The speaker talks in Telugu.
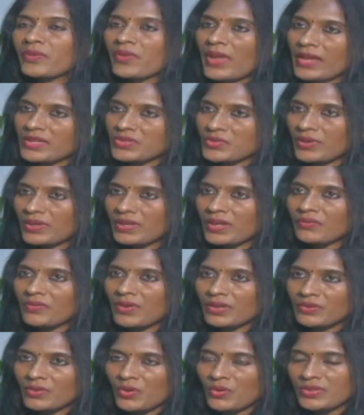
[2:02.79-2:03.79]
మనం యాక్చువల్గా
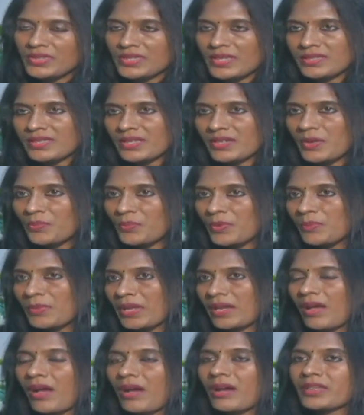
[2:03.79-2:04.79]
వర్కౌట్ చేసేటప్పుడు
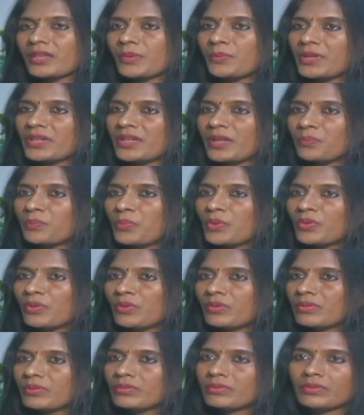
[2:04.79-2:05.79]
మన హార్ట్ బీట్ ఎప్పుడు
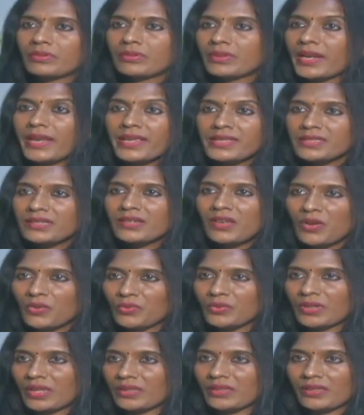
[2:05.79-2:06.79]
రేజింగ్లో
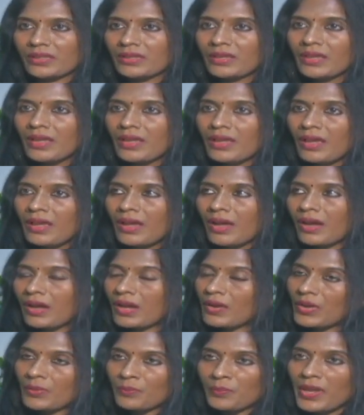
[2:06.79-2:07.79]
ఉంటుంది
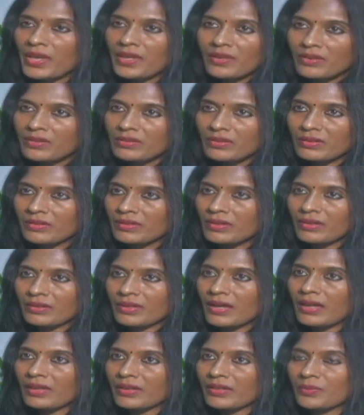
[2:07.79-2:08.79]
మెయిన్
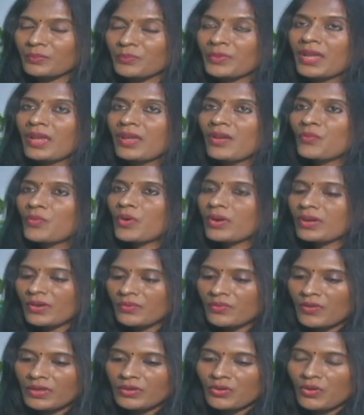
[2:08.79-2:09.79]
కారణం ఒక
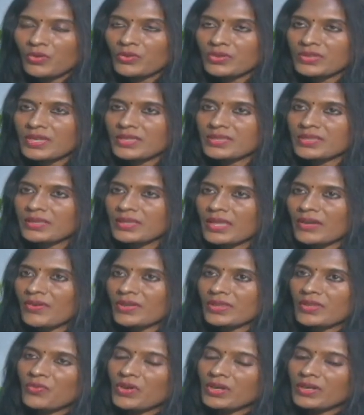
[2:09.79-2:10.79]
వర్కౌట్ చేసిన
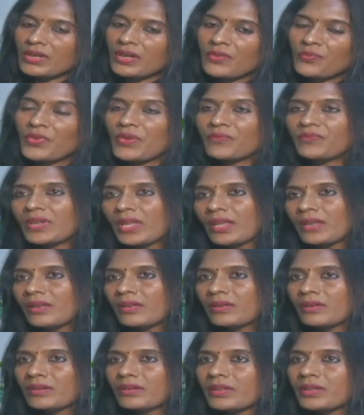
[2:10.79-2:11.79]
తర్వాత ఒక
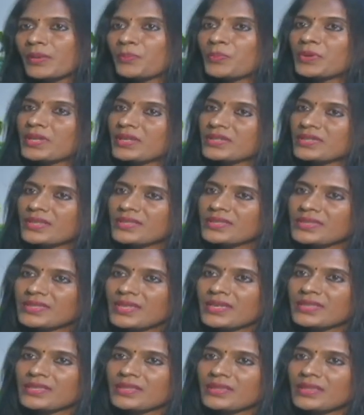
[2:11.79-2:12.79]
ఫిఫ్టీన్ రిపిటేషన్స్
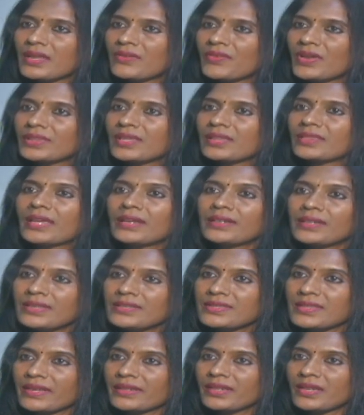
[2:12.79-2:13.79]
చేసిన తర్వాత
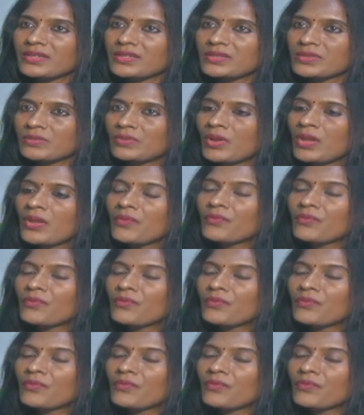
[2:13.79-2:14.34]
థర్టీ సెకండ్స్